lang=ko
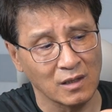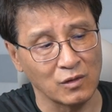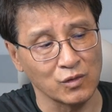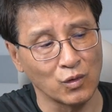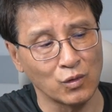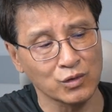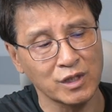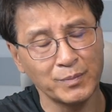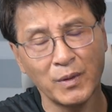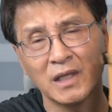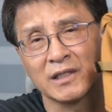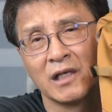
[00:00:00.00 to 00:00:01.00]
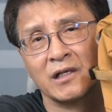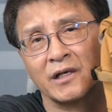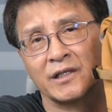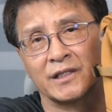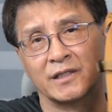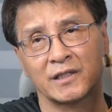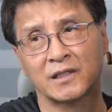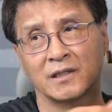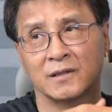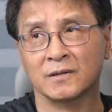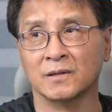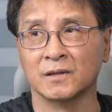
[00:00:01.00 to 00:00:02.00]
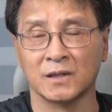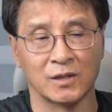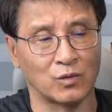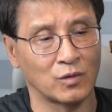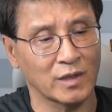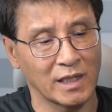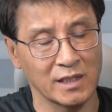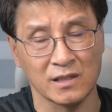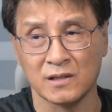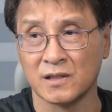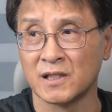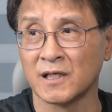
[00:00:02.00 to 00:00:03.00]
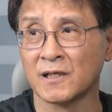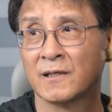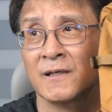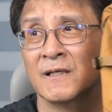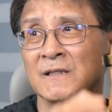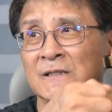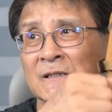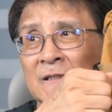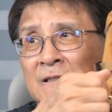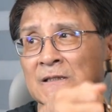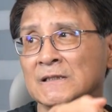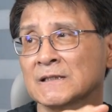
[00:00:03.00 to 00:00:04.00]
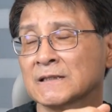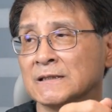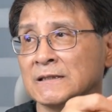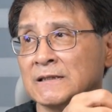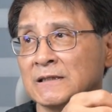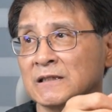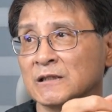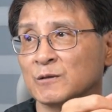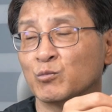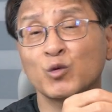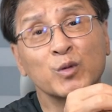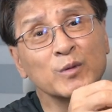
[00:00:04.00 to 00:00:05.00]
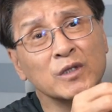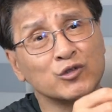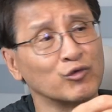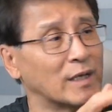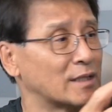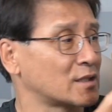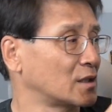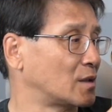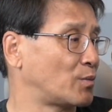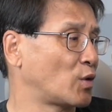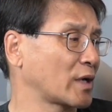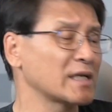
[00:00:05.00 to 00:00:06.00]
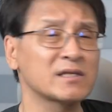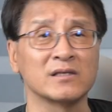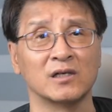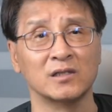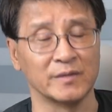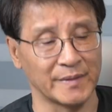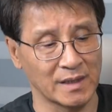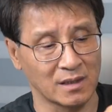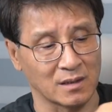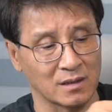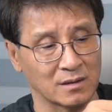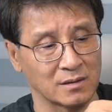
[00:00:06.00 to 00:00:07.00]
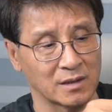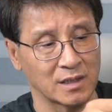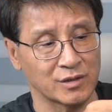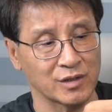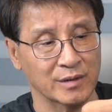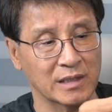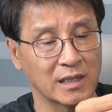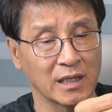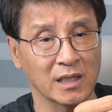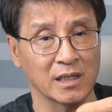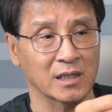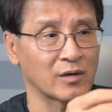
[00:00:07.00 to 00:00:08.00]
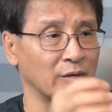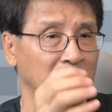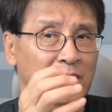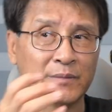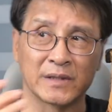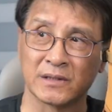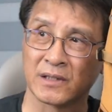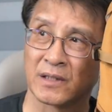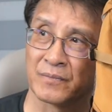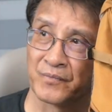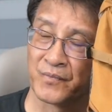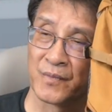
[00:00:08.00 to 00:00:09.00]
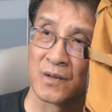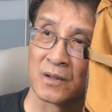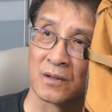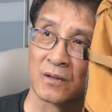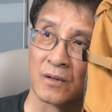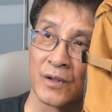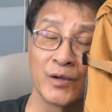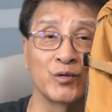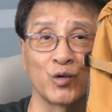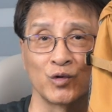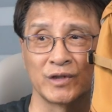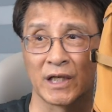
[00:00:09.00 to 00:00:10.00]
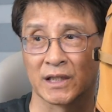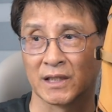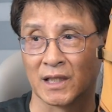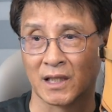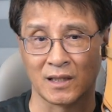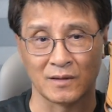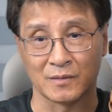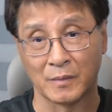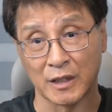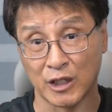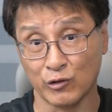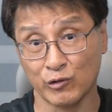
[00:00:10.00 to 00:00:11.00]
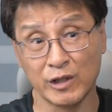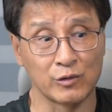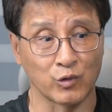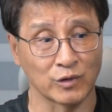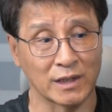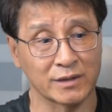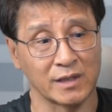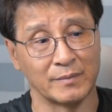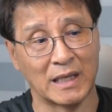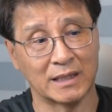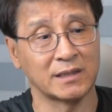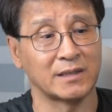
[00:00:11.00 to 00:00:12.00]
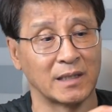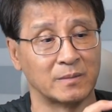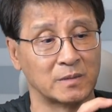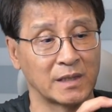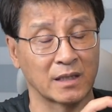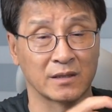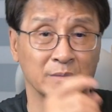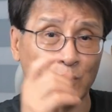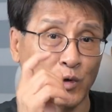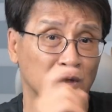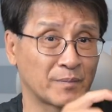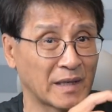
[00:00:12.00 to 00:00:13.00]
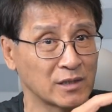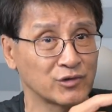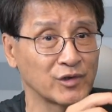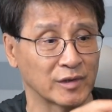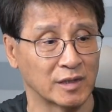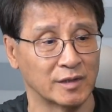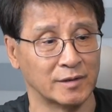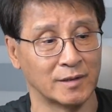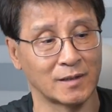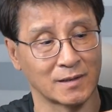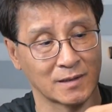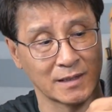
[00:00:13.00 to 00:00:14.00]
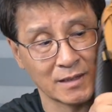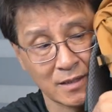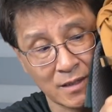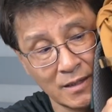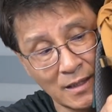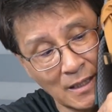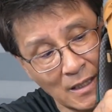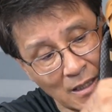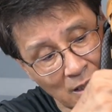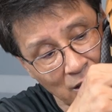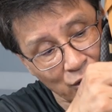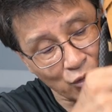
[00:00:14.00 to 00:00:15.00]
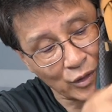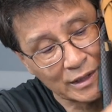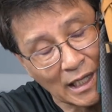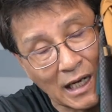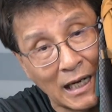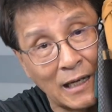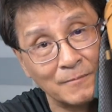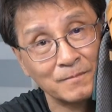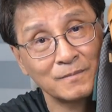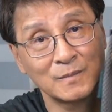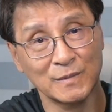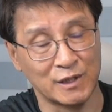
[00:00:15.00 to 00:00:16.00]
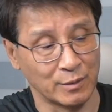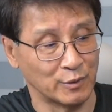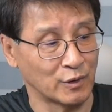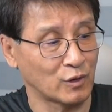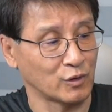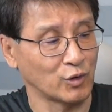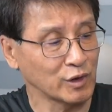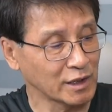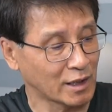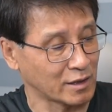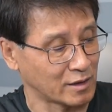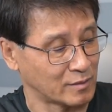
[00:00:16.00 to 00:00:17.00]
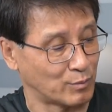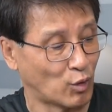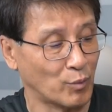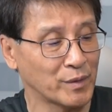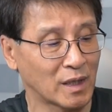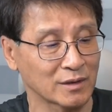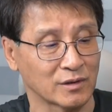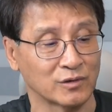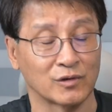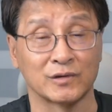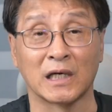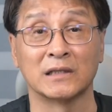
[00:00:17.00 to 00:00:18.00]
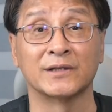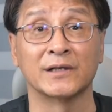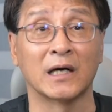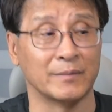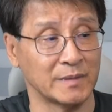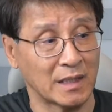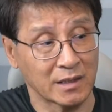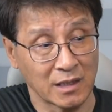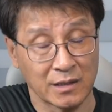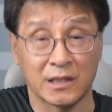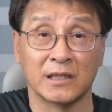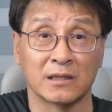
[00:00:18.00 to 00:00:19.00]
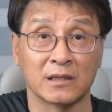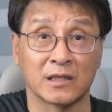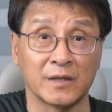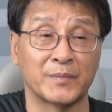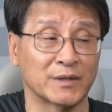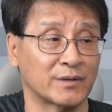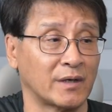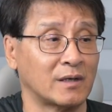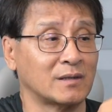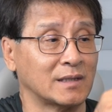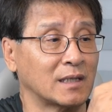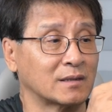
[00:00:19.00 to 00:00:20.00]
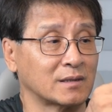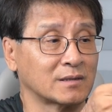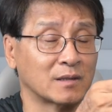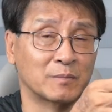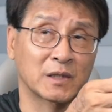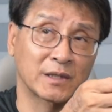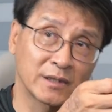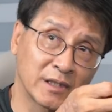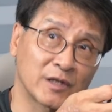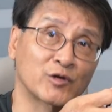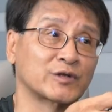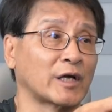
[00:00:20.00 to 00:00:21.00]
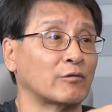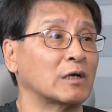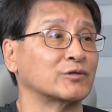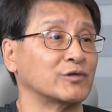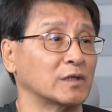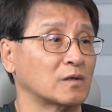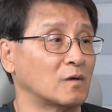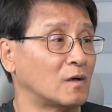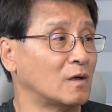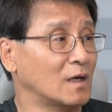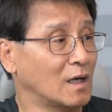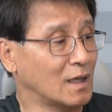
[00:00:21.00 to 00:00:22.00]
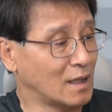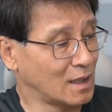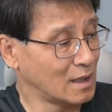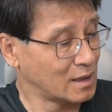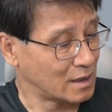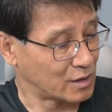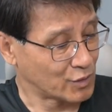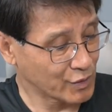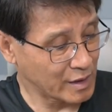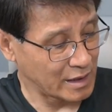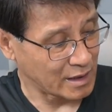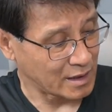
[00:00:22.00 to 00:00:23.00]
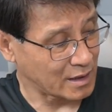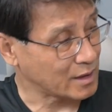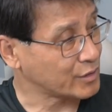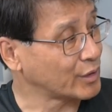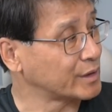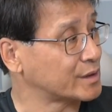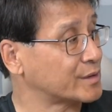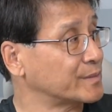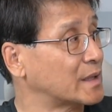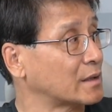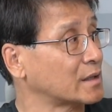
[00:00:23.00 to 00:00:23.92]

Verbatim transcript: 그요 지퍼가 달려있는 요게 이제 그 물품들 중에서 포켓에 넣으면 이제 쉽게 왜냐하면 이제 그 어려운 동작이나 기울이는 동작들이 많기 때문에 그러면 혹시 빠질 수 있거든요. 그래서 여기다가 집어넣고 여기다가는 봉변 같은 것도 잘 들어갑니다. 이게 깊어서요. 예, 그래서 뭐 그런 데도 사용할 수 있고 이렇게 예, 되어 있습니다.